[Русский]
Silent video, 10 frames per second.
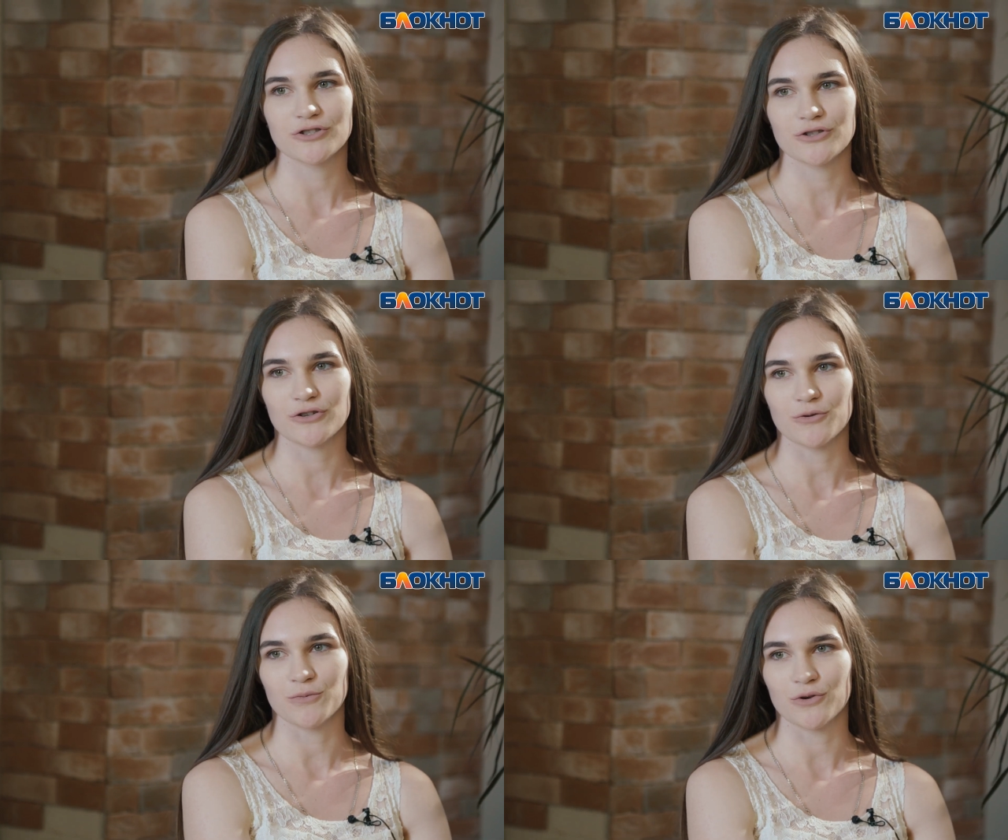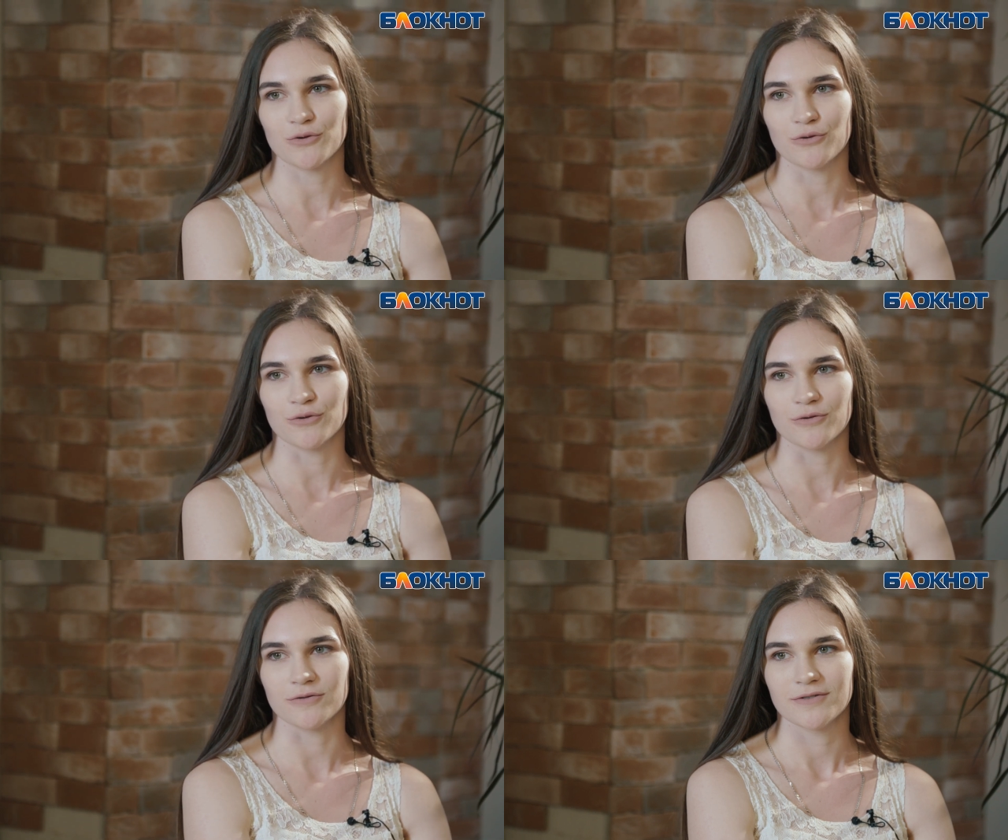очень
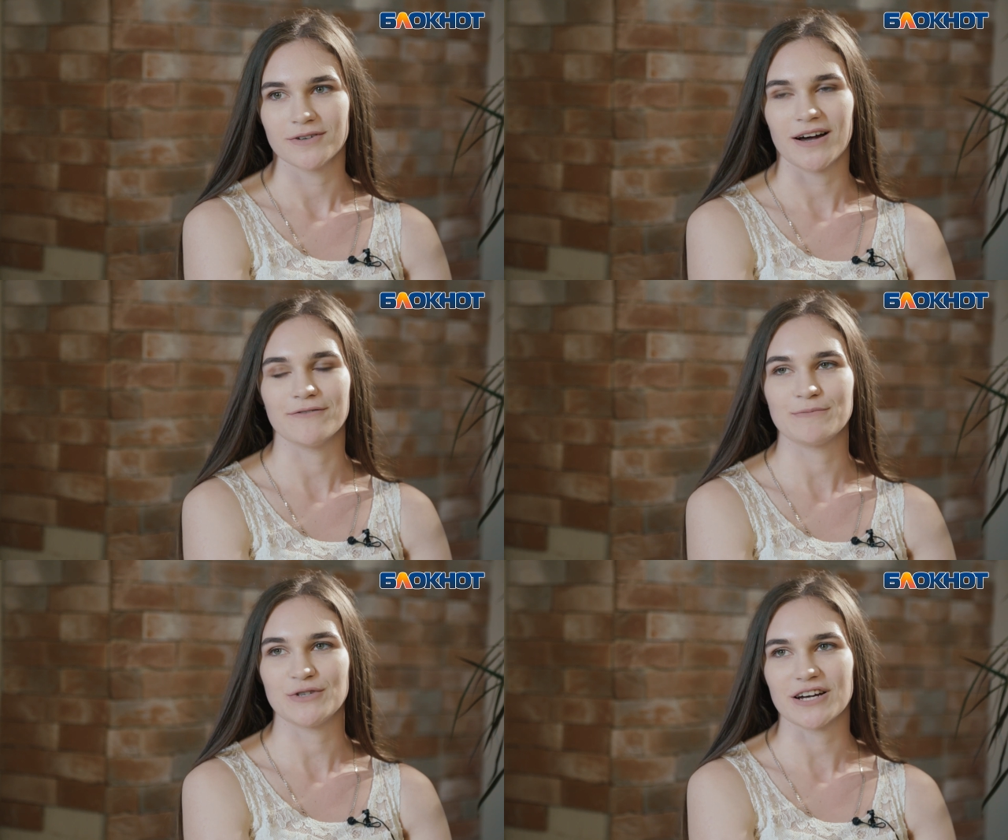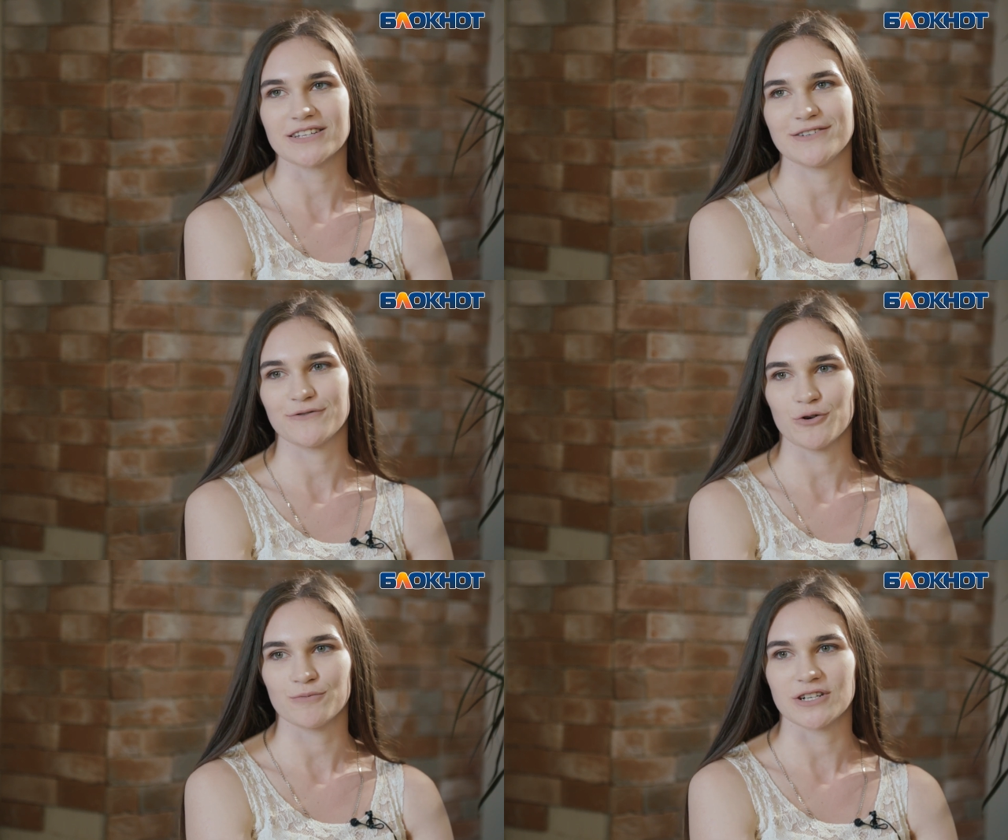люблю вообще
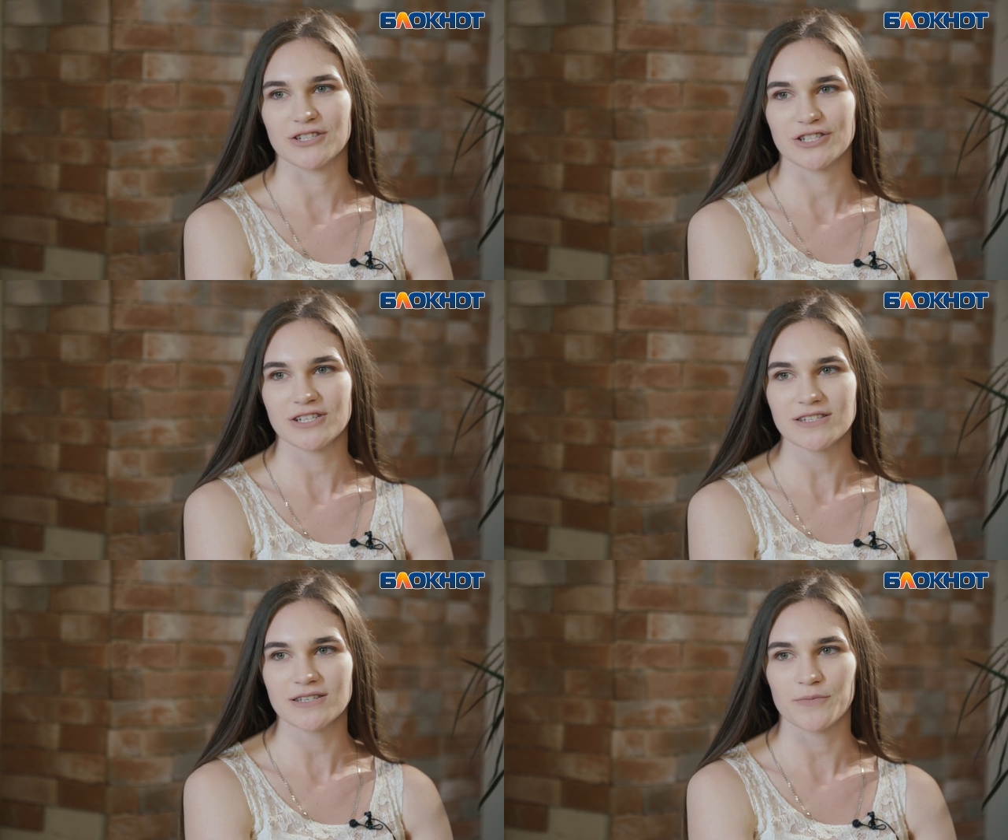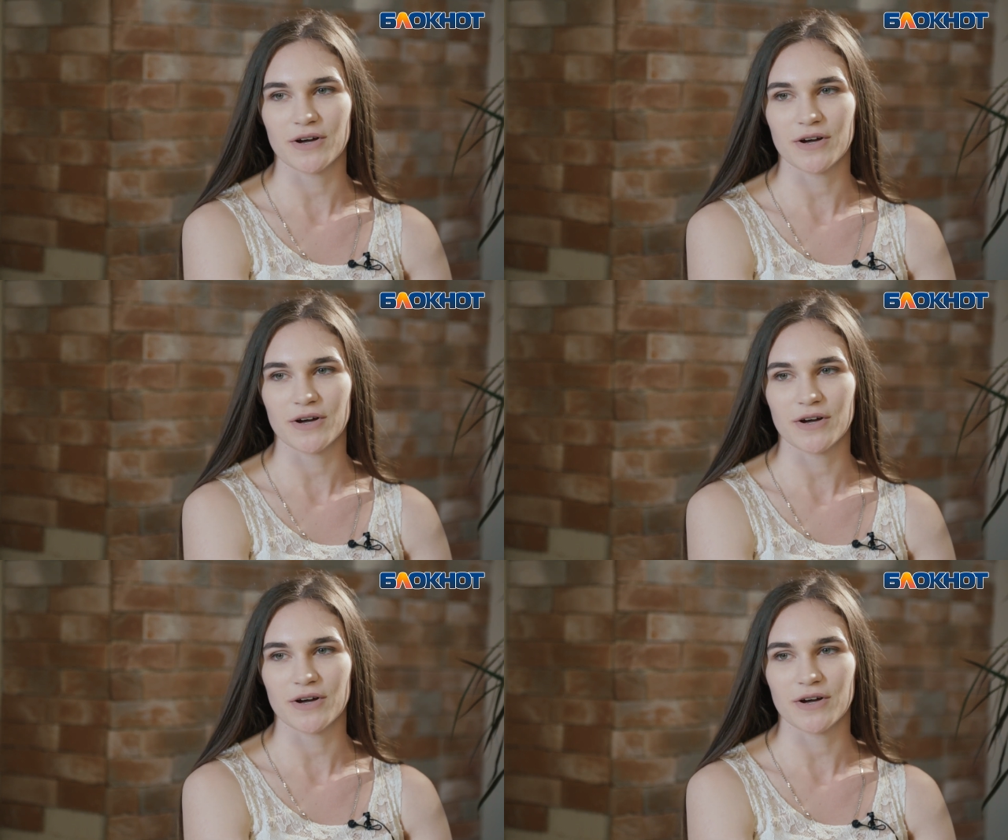активный образ жизни,